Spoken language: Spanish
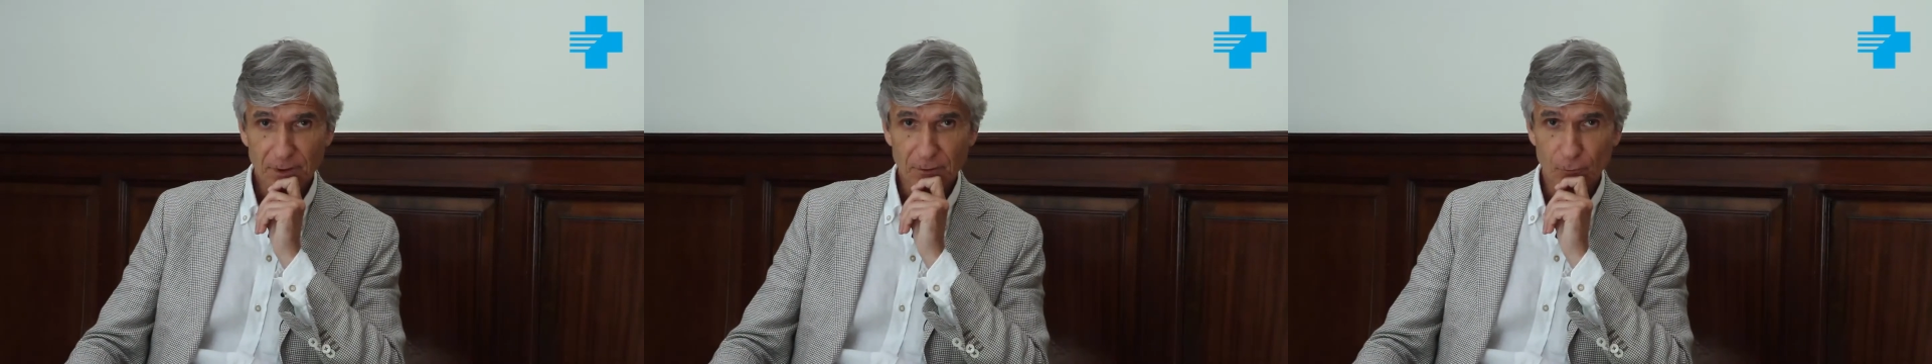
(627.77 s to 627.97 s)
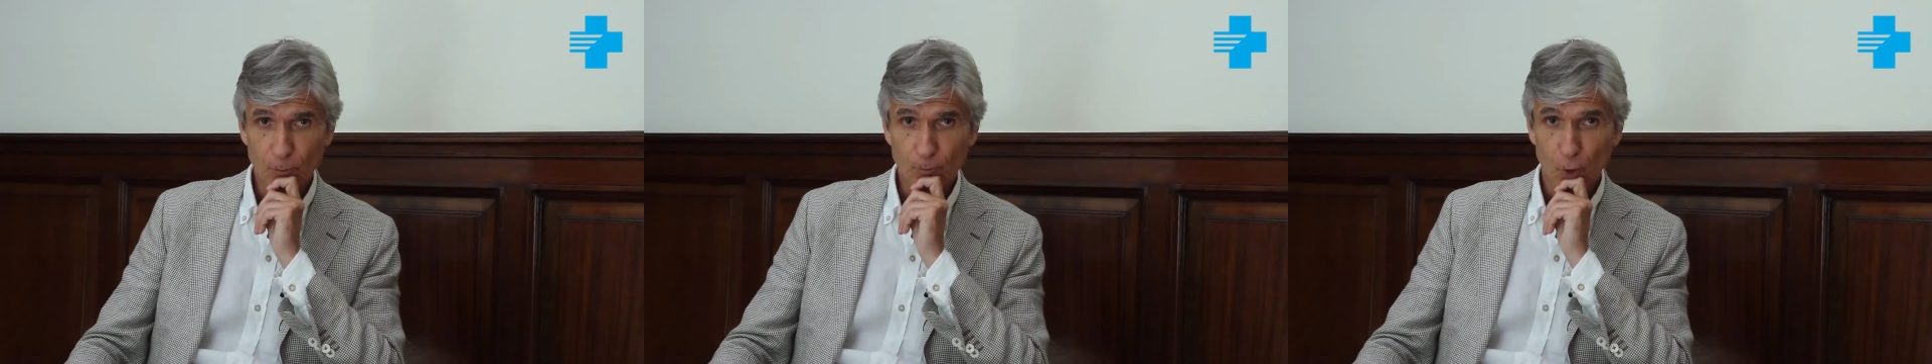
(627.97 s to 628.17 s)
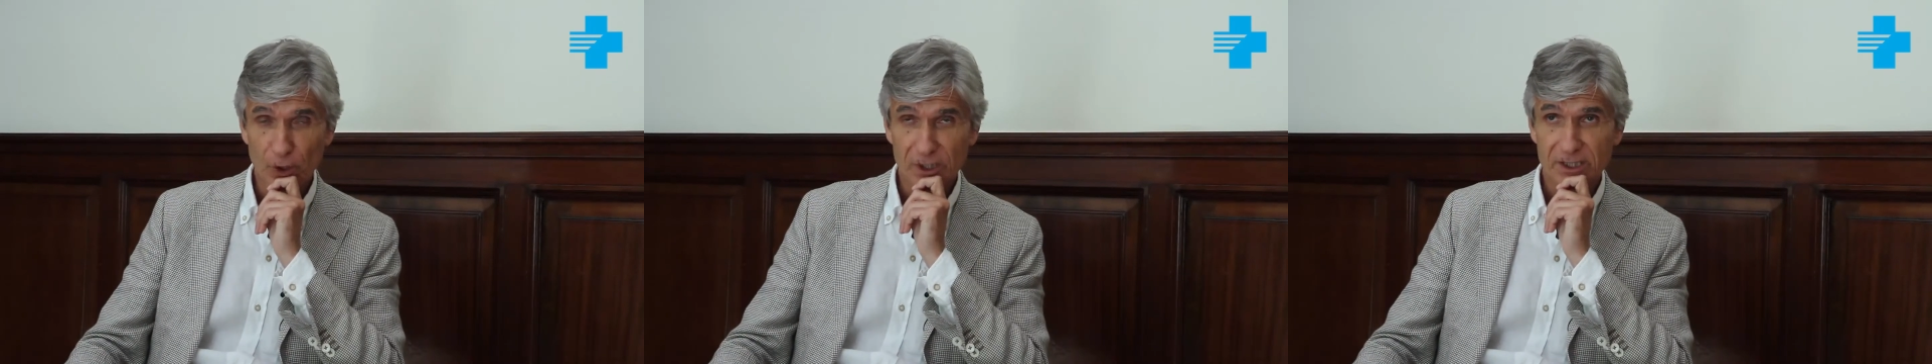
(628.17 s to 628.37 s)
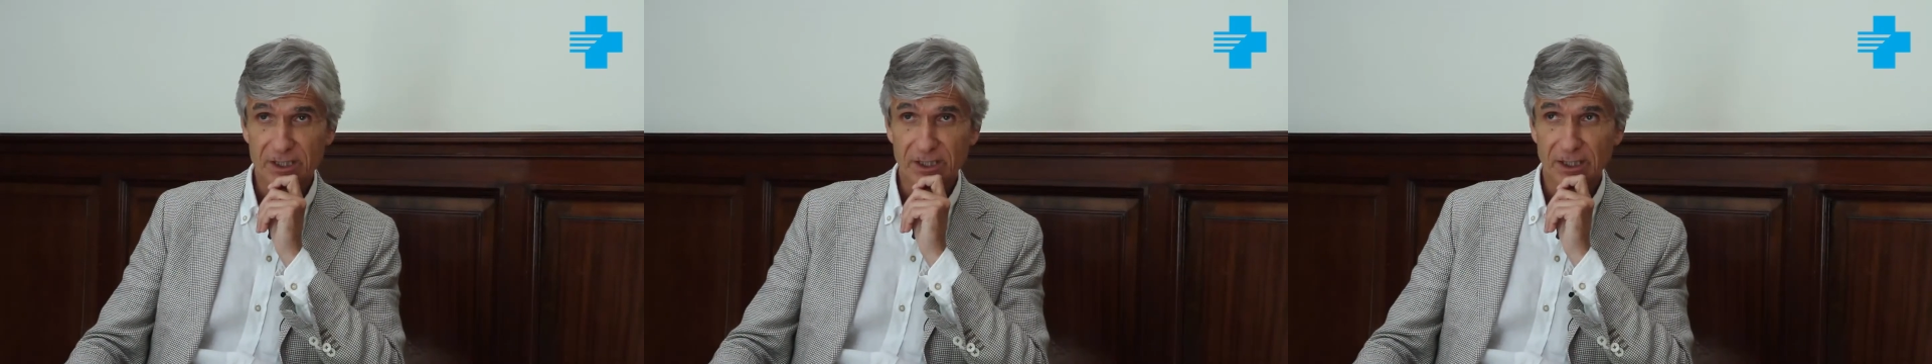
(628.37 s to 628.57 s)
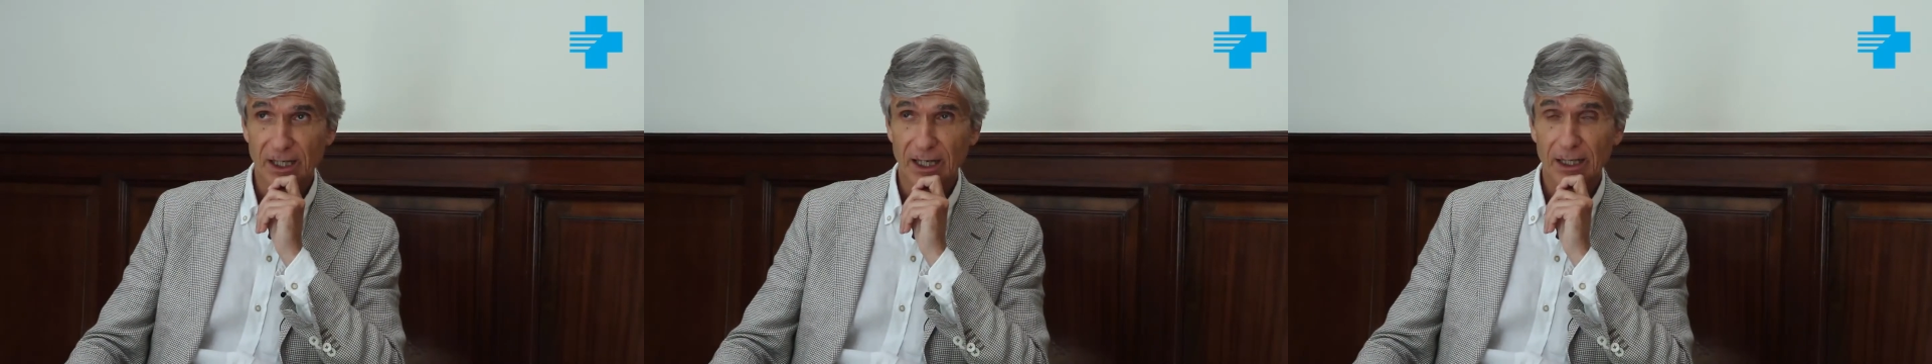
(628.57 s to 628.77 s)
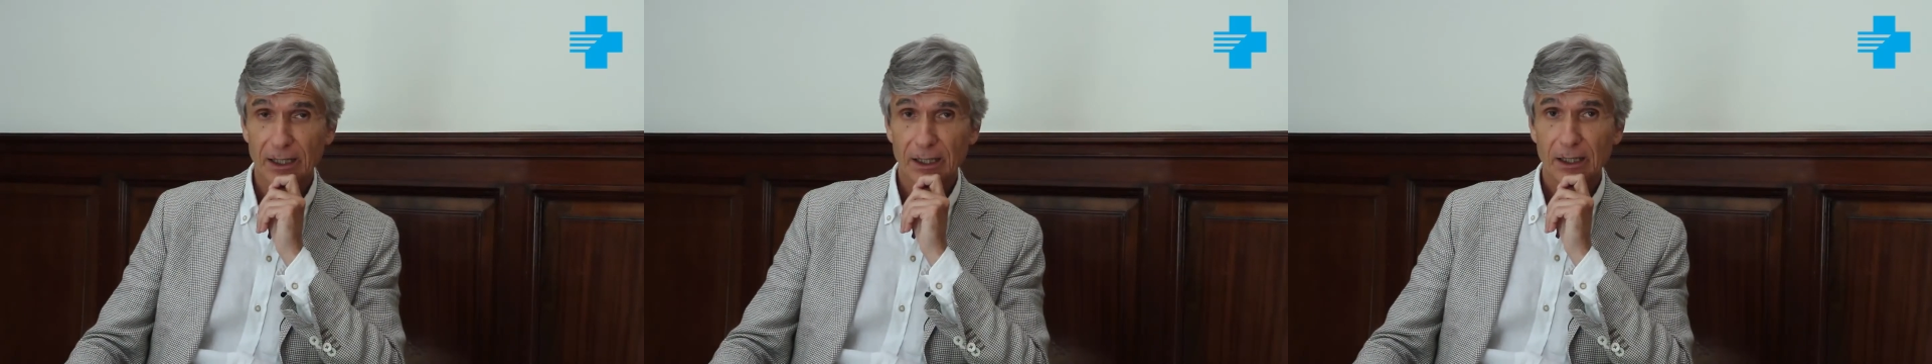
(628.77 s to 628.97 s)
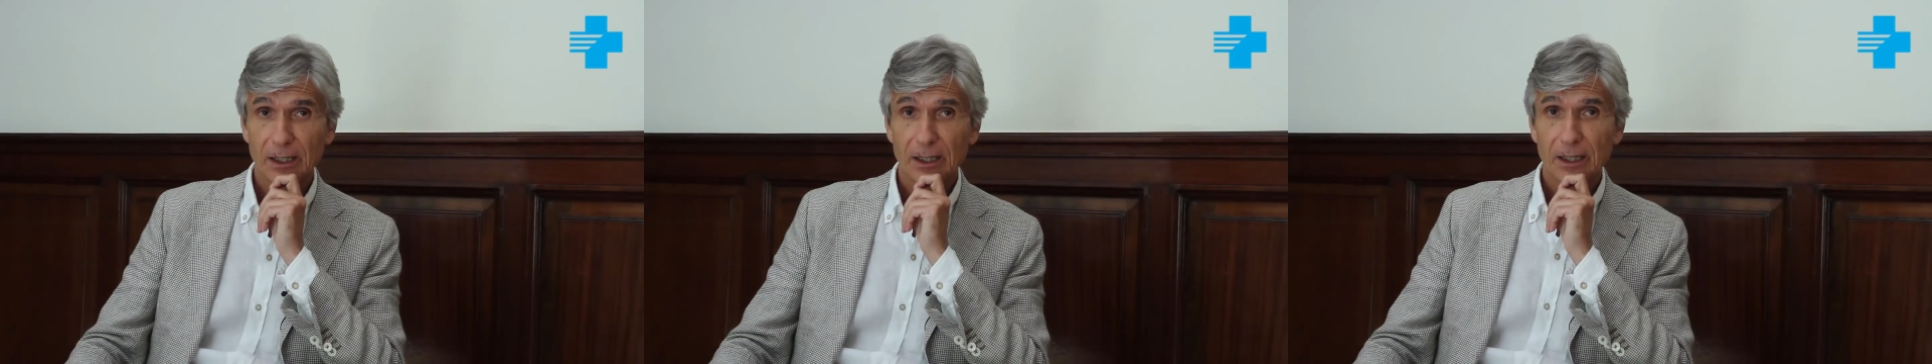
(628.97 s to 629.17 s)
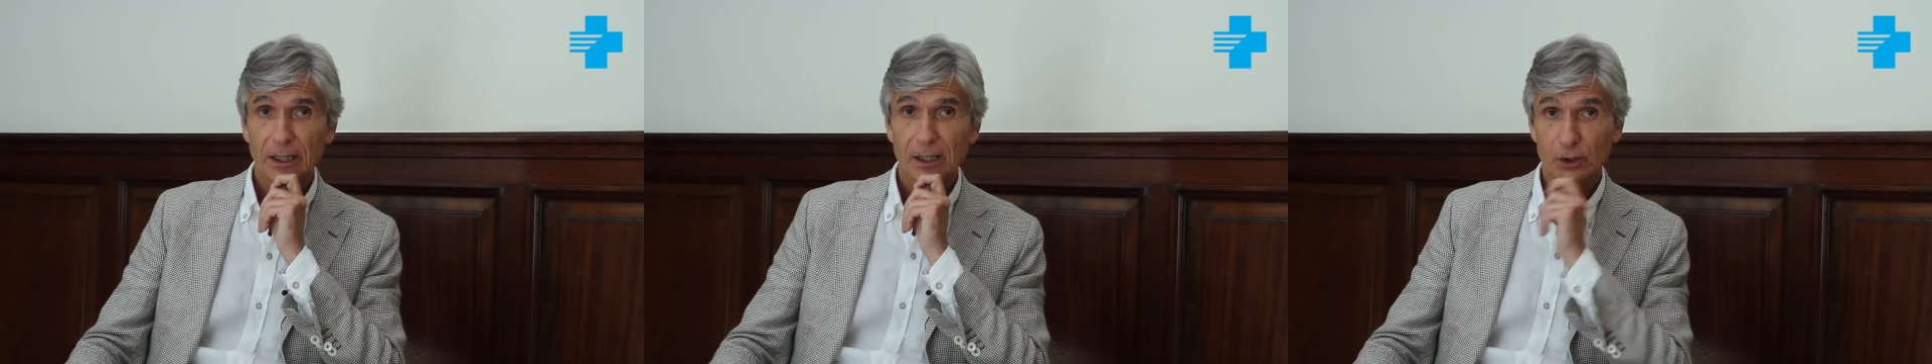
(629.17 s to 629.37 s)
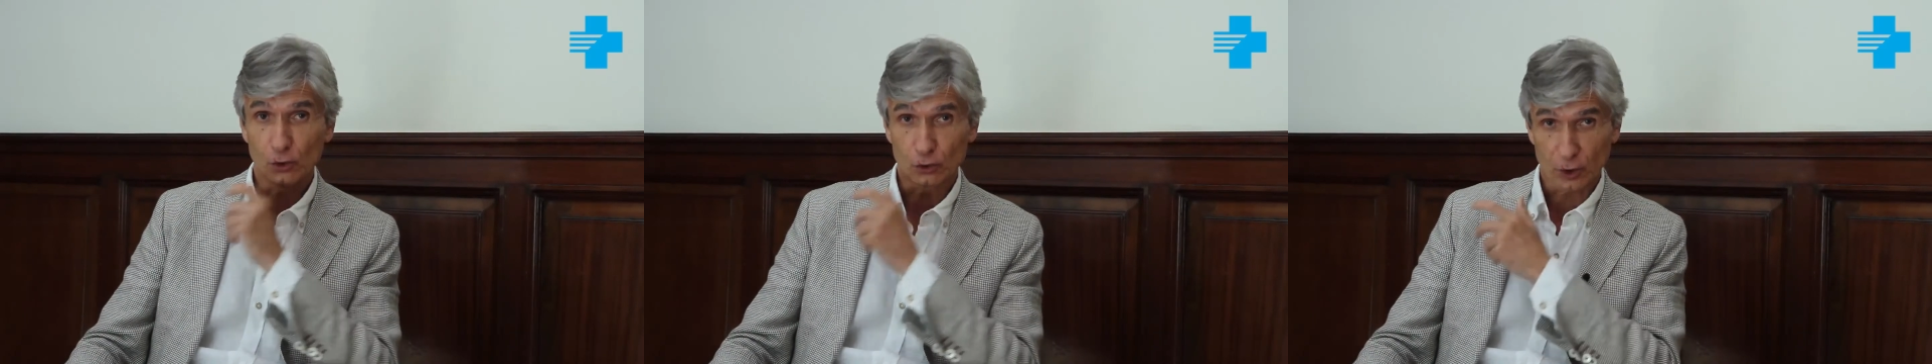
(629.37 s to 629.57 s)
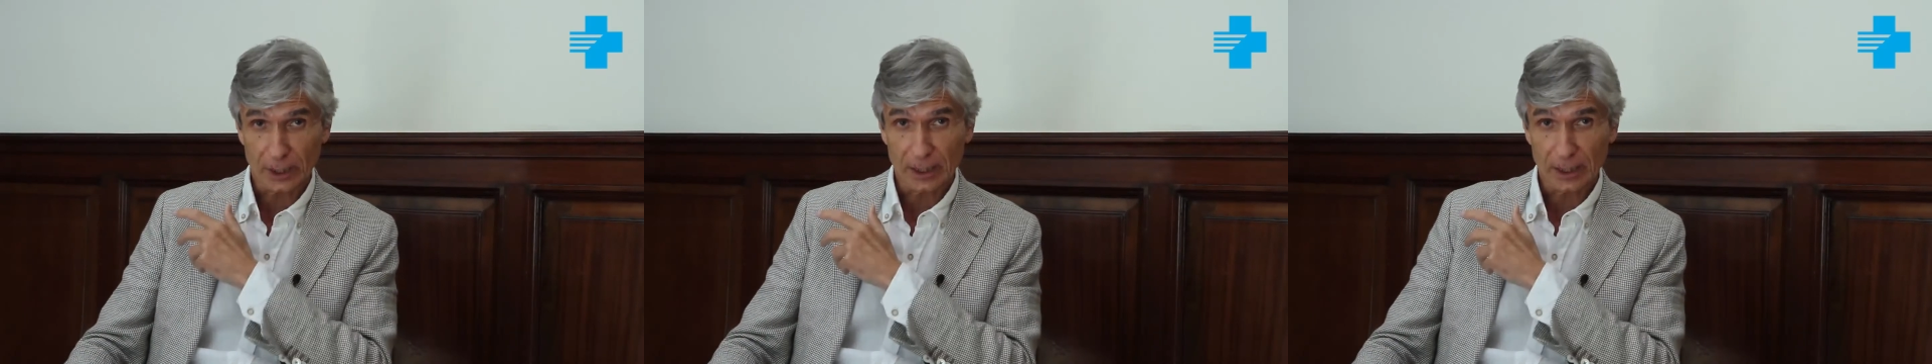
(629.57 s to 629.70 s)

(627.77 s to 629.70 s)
futbolística y otro